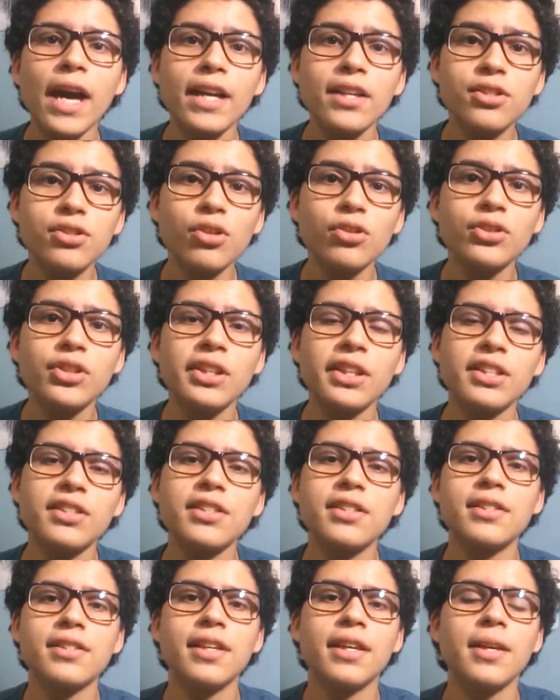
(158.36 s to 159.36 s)
É isso que eu tenho a
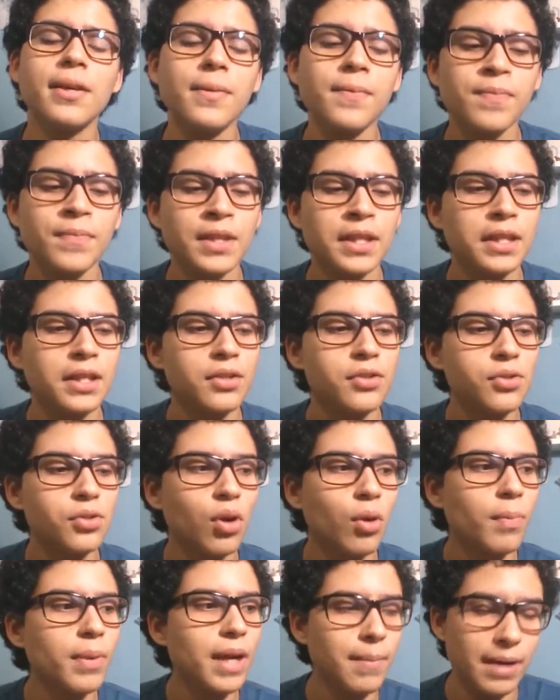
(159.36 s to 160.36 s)
dizer
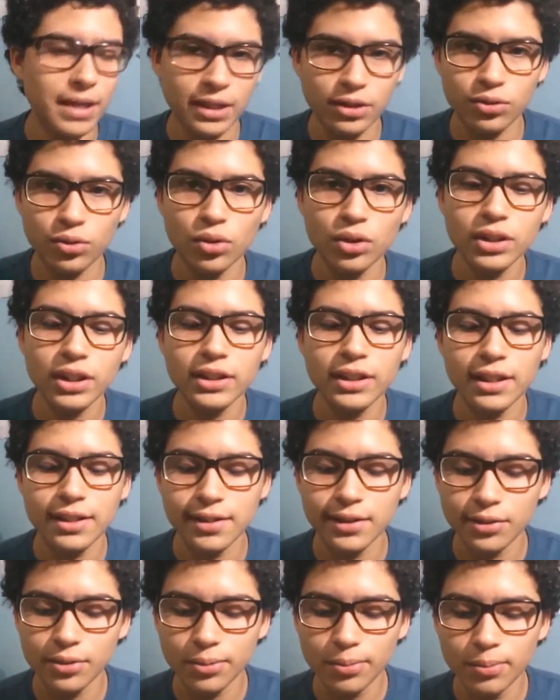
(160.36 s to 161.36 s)
sobre a maratona. Tá
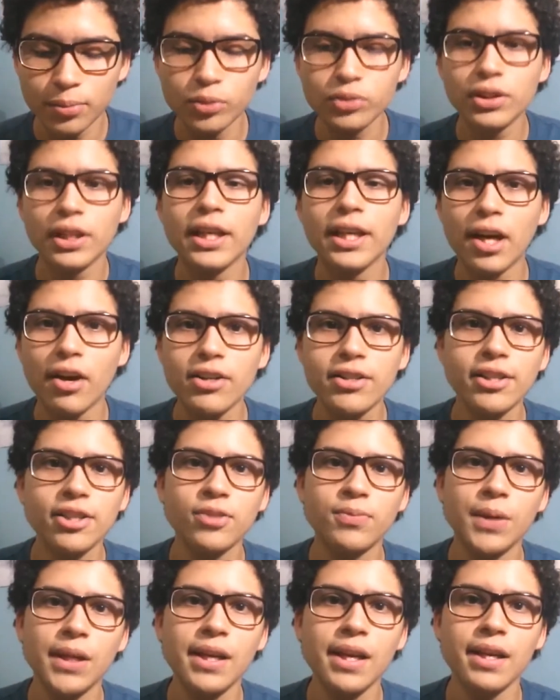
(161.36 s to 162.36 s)
sendo muito legal essa
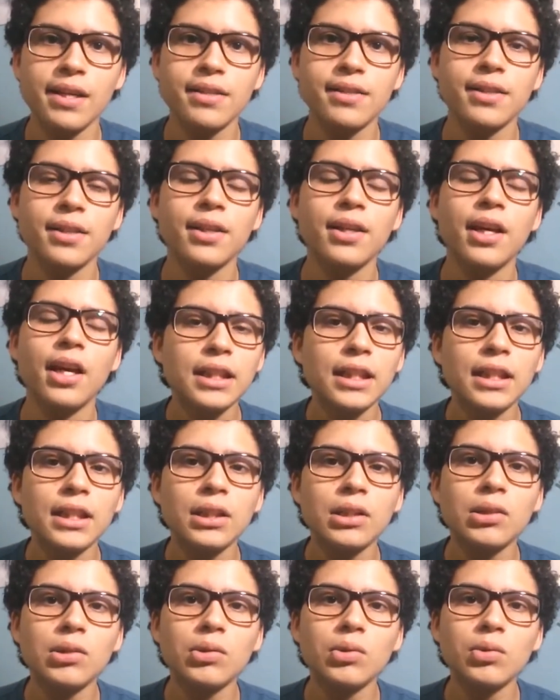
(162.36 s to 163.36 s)
experiência.
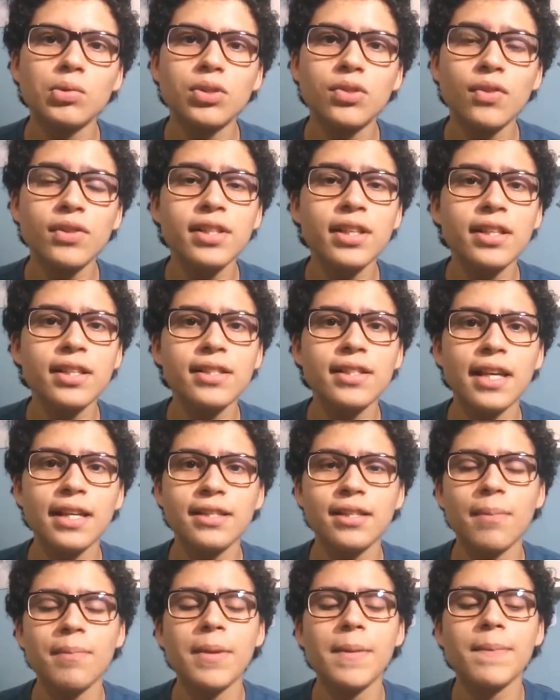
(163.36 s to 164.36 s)
Então, se você quiser
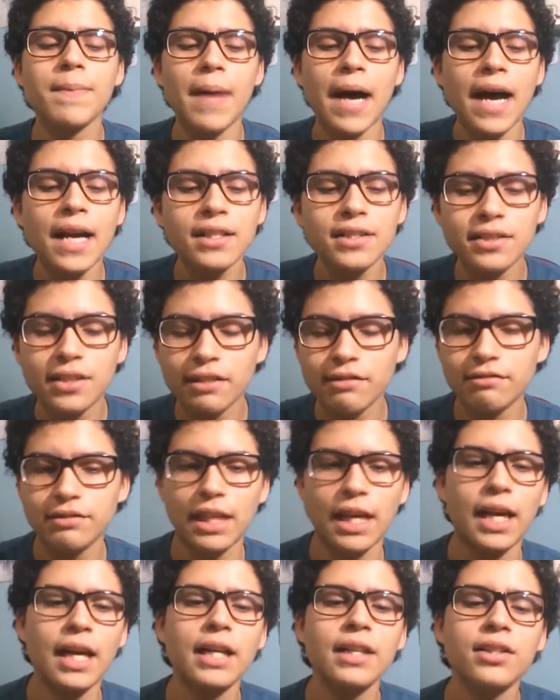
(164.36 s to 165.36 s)
saber mais
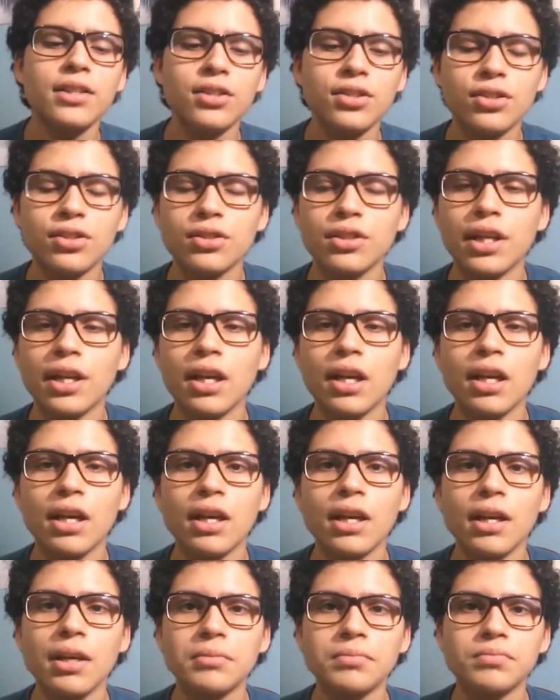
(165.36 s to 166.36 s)
detalhes,
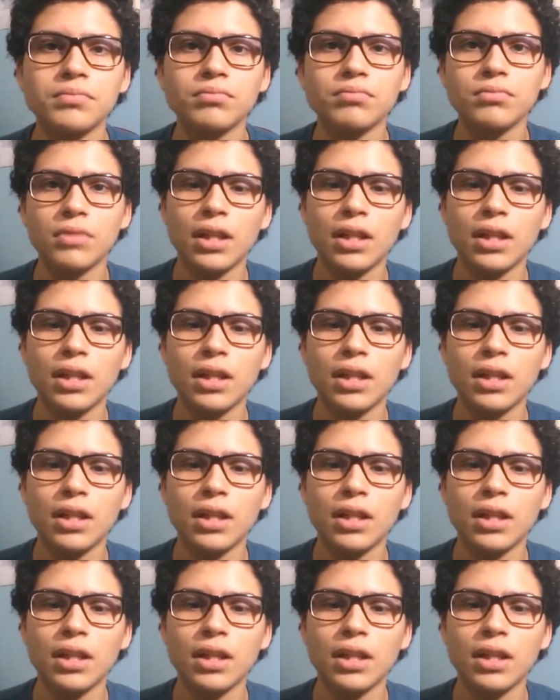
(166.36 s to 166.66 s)
é,